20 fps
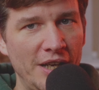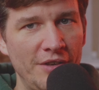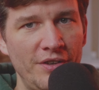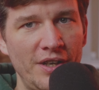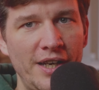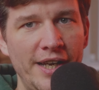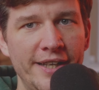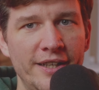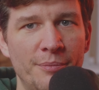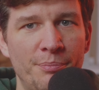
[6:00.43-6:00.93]
da
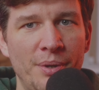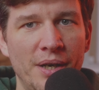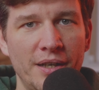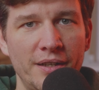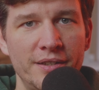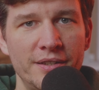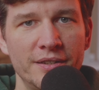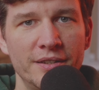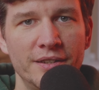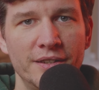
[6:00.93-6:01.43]
einfach
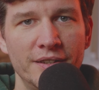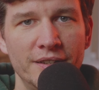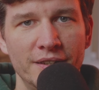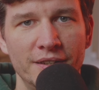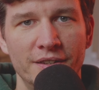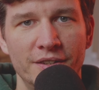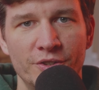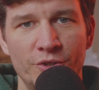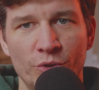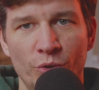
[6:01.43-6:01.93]
reingepackt.
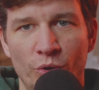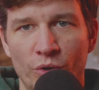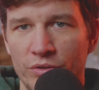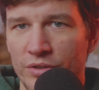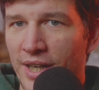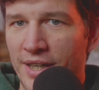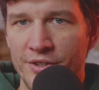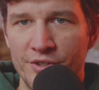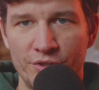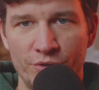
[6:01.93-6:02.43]
So
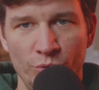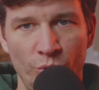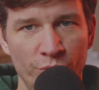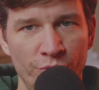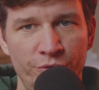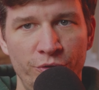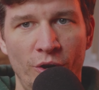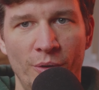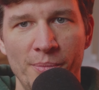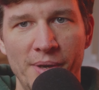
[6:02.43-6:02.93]
ganz
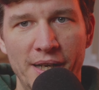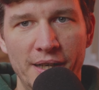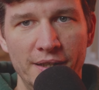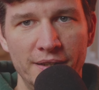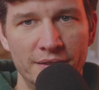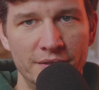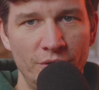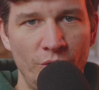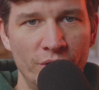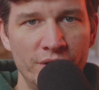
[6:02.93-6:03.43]

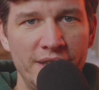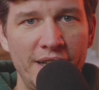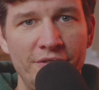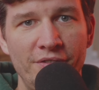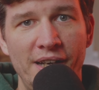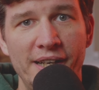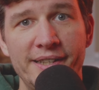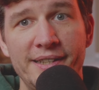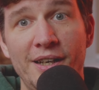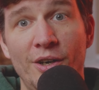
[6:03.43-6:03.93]
unformell. Und dann
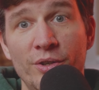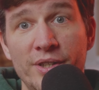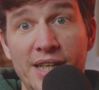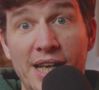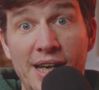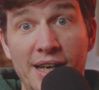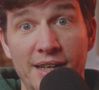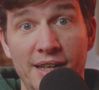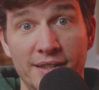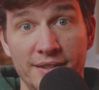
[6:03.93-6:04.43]
war ich da auch
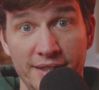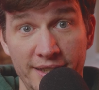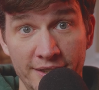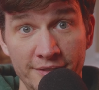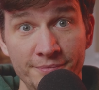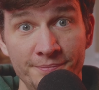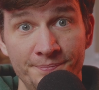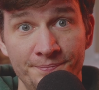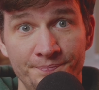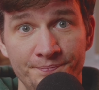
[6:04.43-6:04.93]
jahrelang drin.